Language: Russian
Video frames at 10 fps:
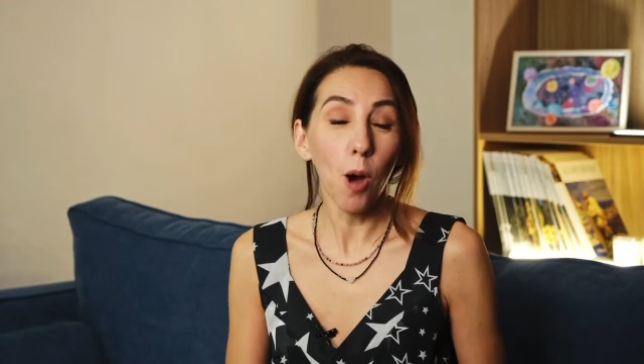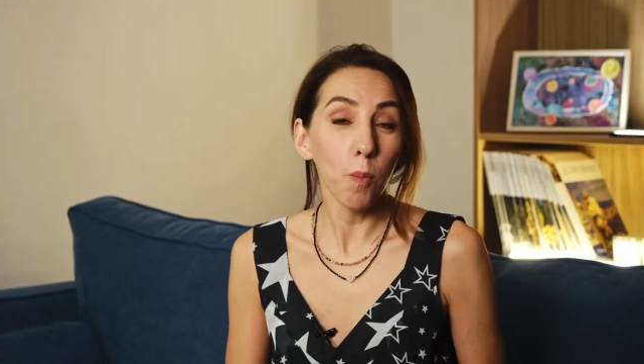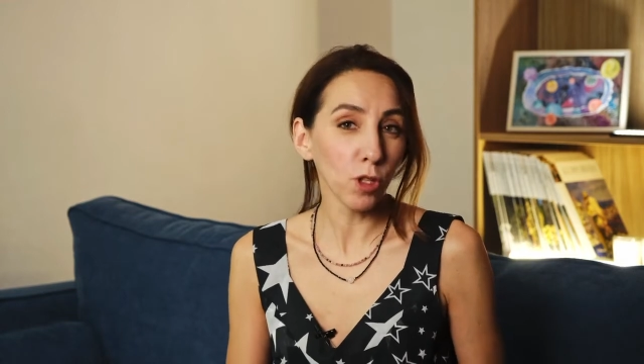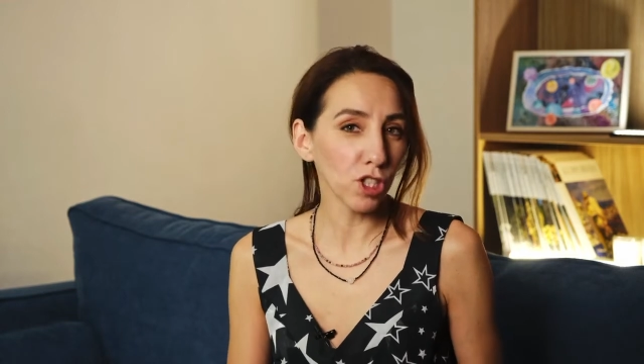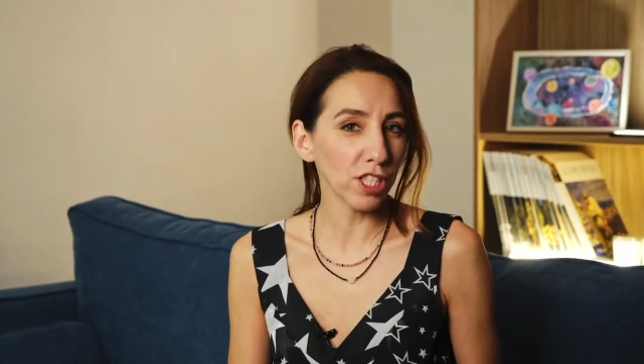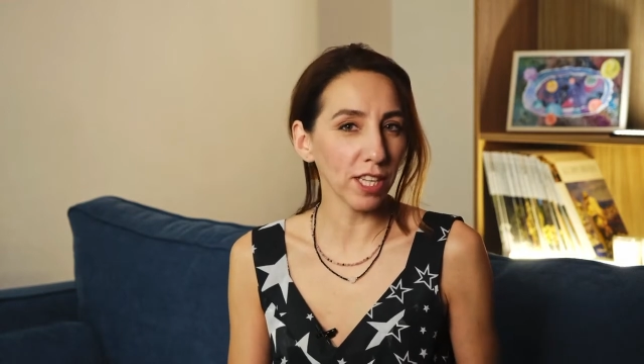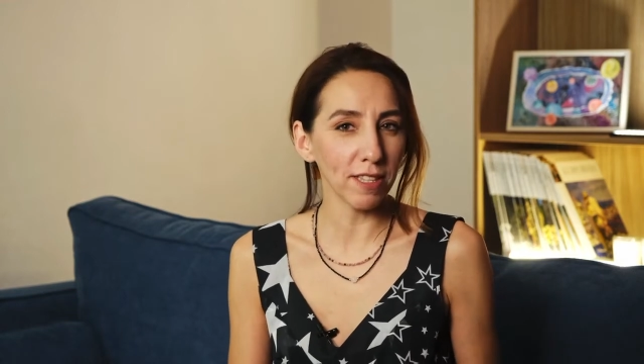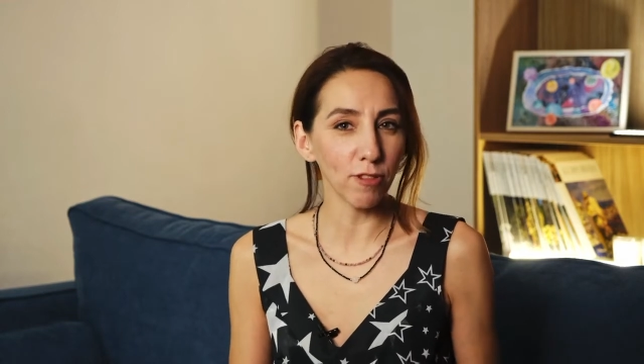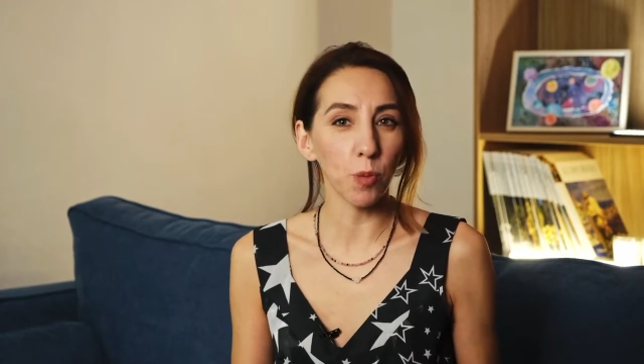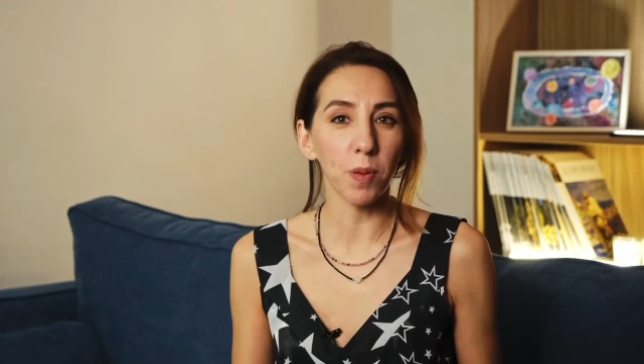Можно
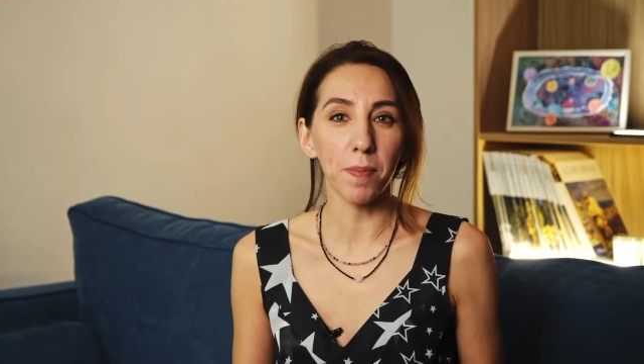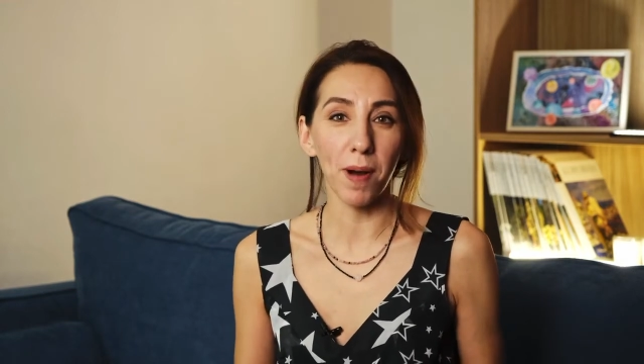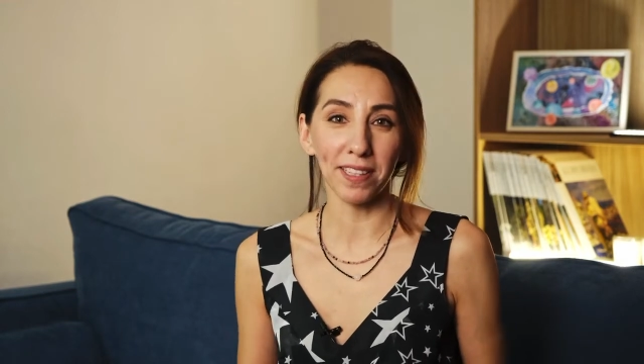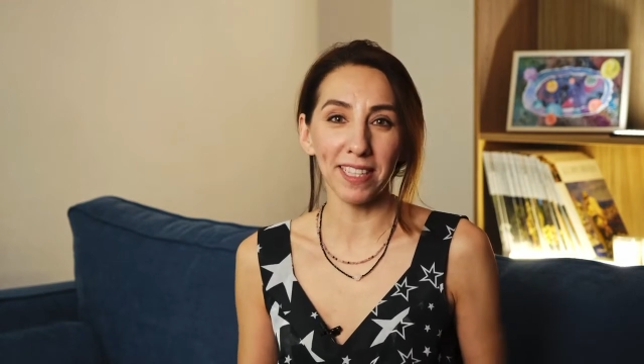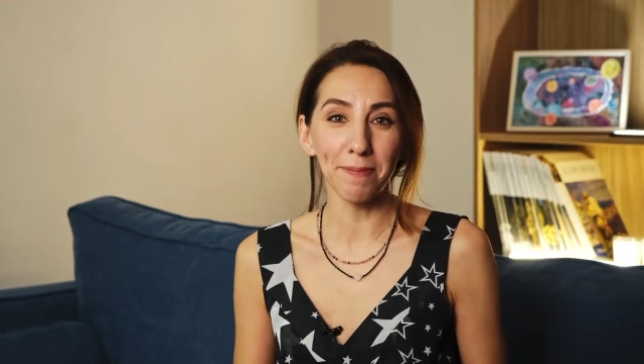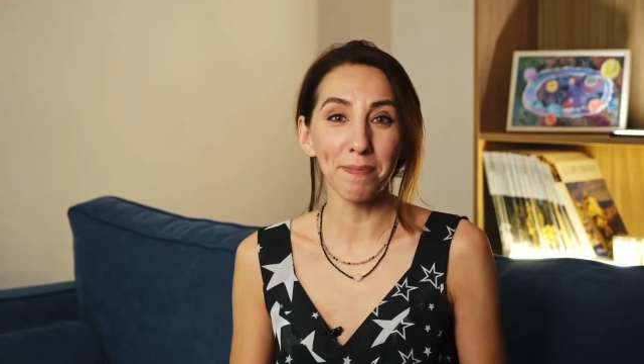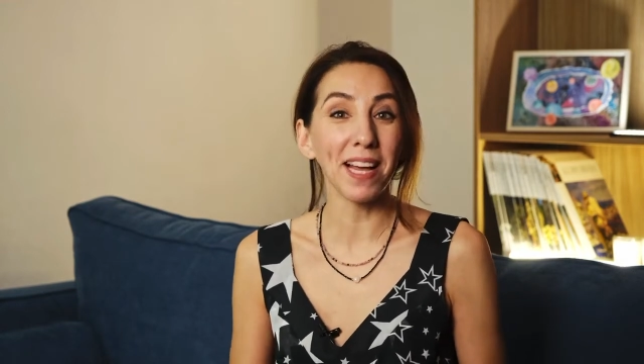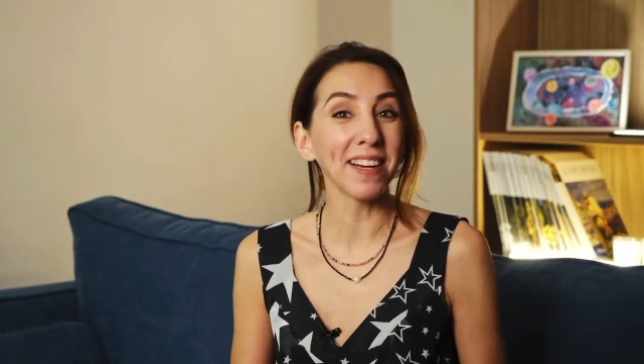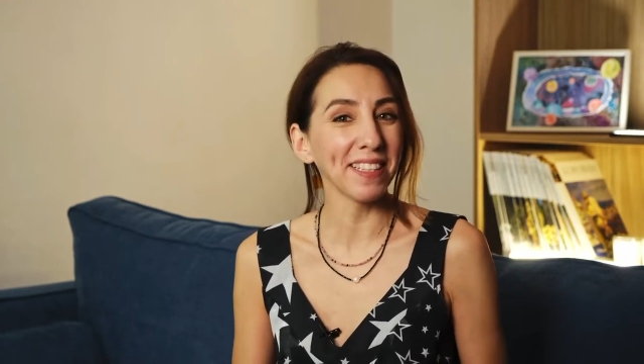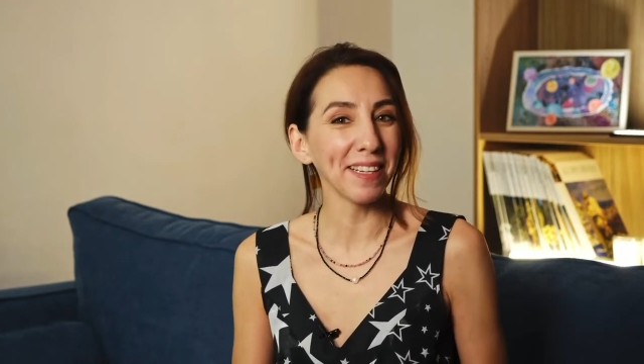съездить в супермаркет,
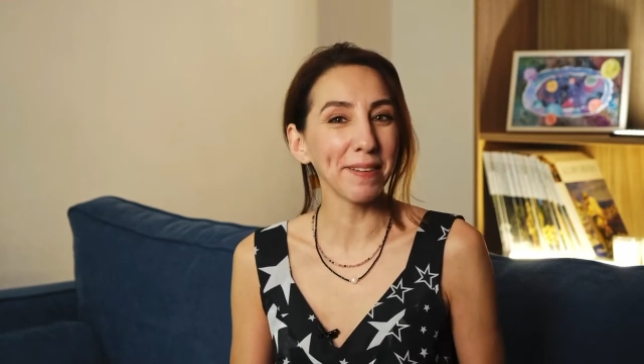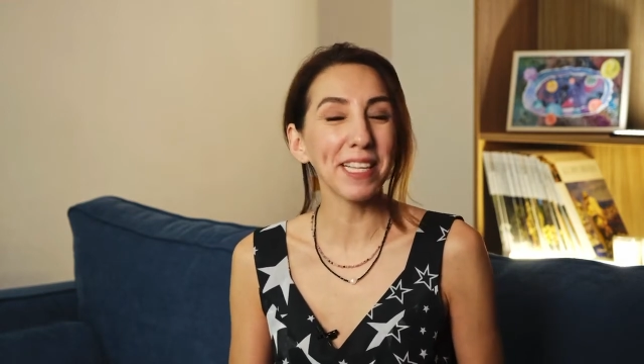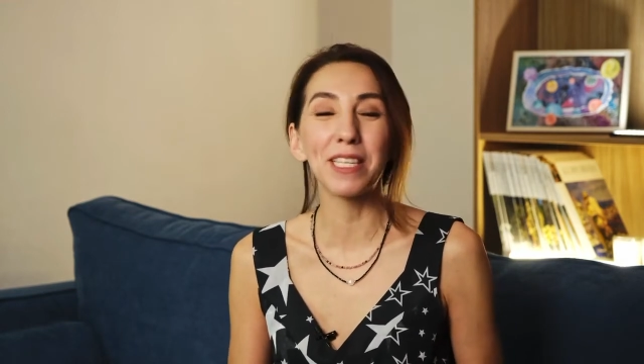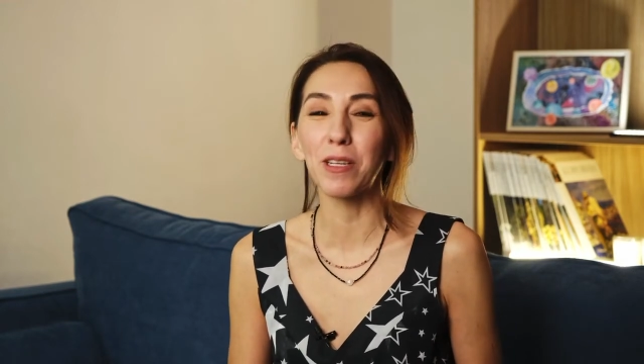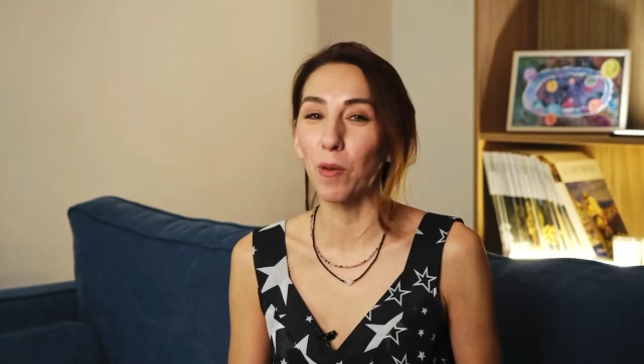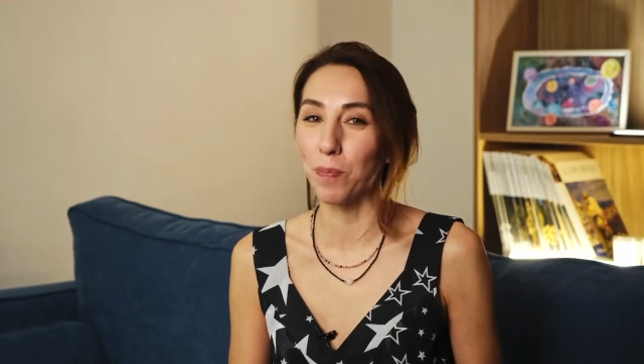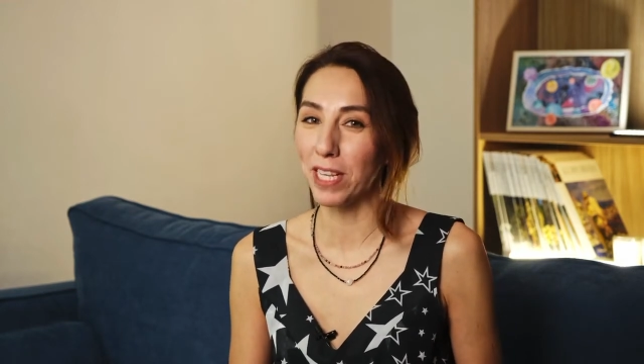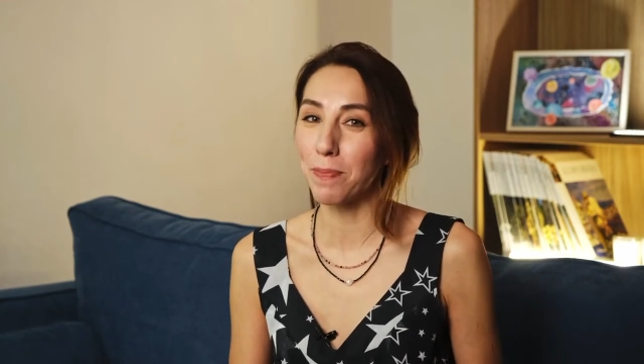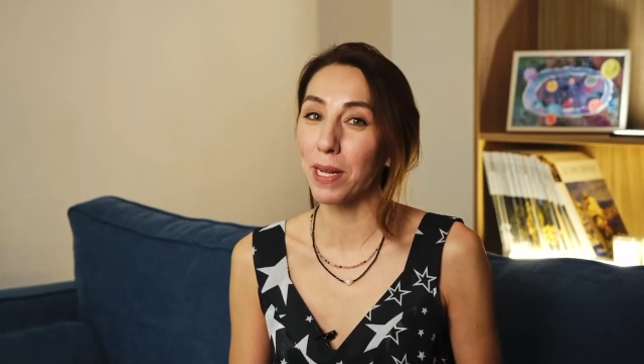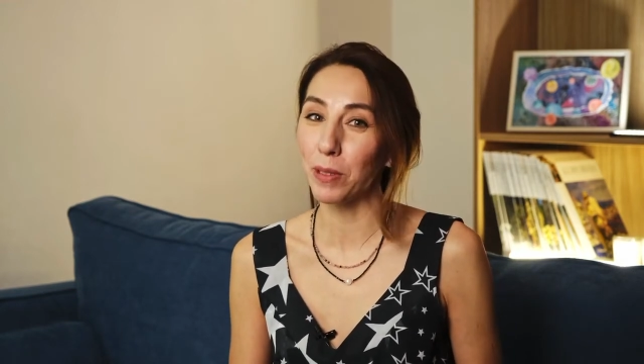на рынок и
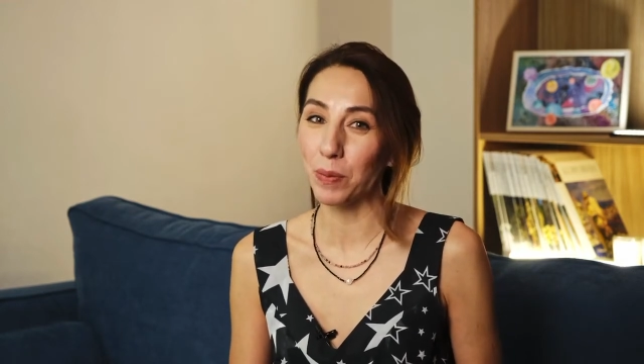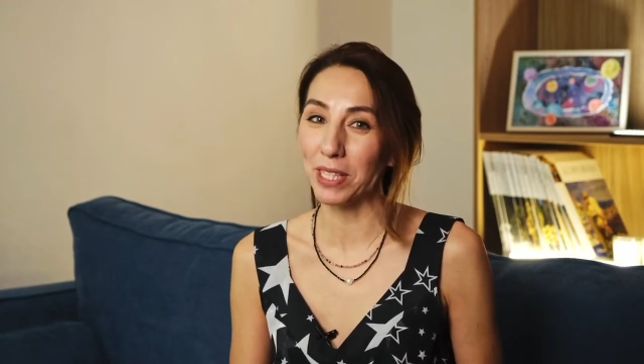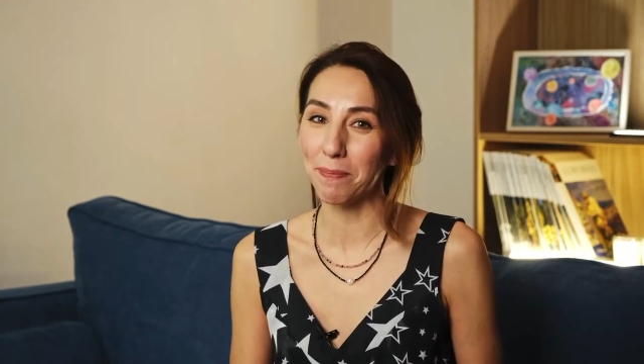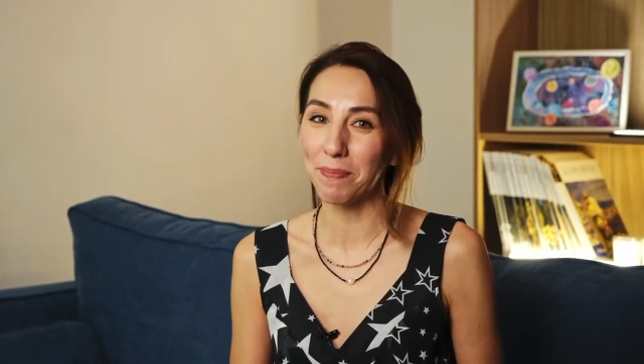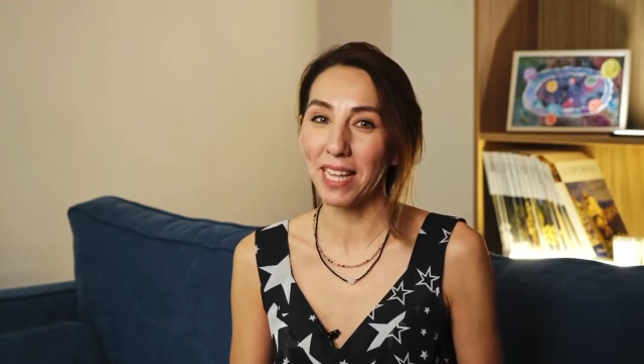закупить продукты.